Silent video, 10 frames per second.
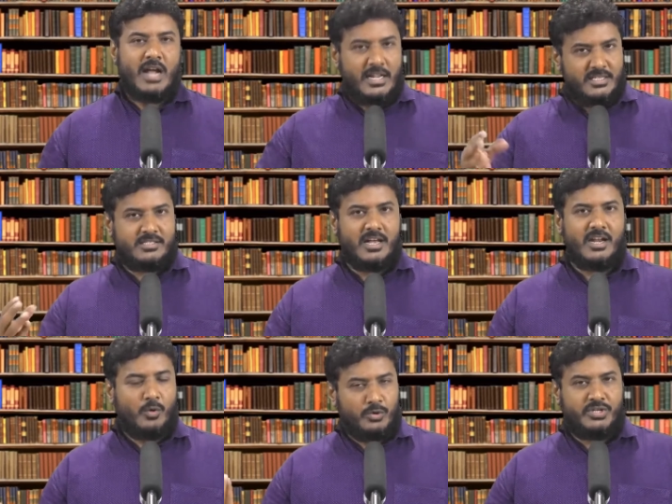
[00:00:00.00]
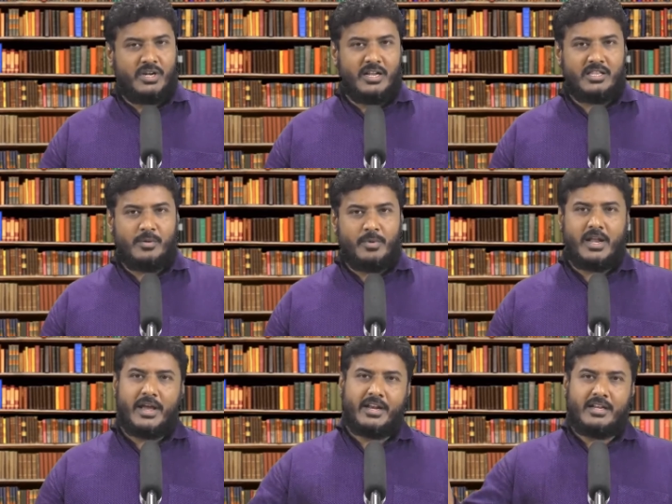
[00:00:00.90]
ராஜஸ்தானில் கொச்சியில் நடந்த
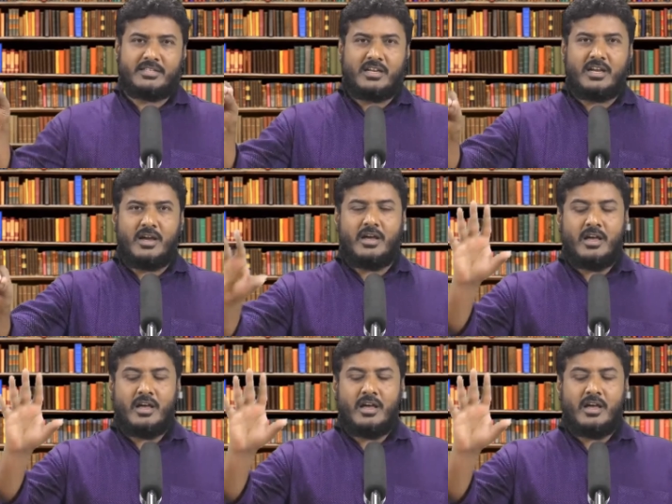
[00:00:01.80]
மாதிரி அகில சங்க